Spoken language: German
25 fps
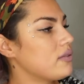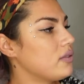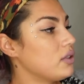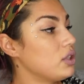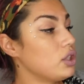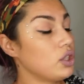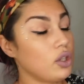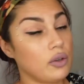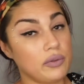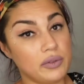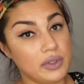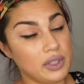finde
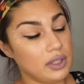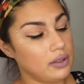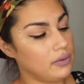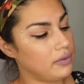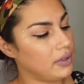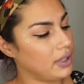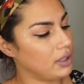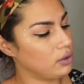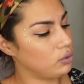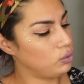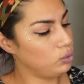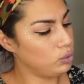ich auf jeden
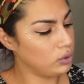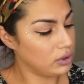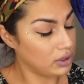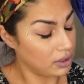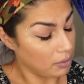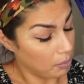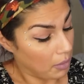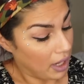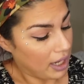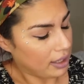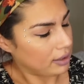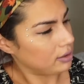Fall gut
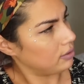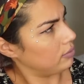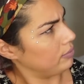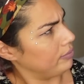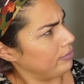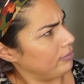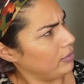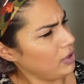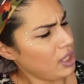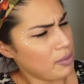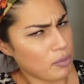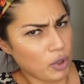gemacht.
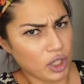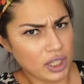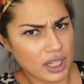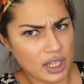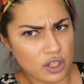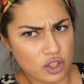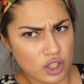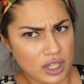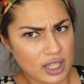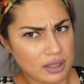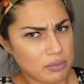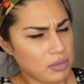Ja, meine, er
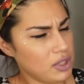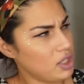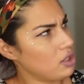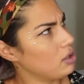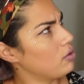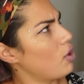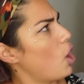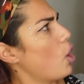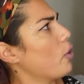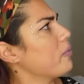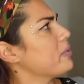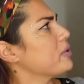schlägt mich.
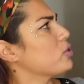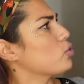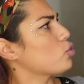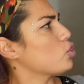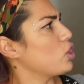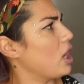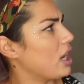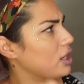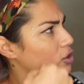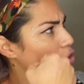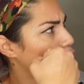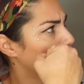Hör auf mich zu
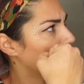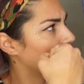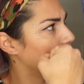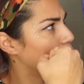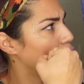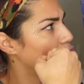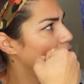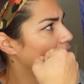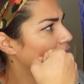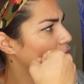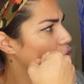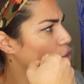schlagen, sonst gibt
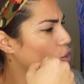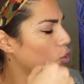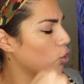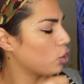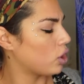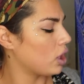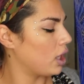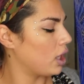Schläge zurück.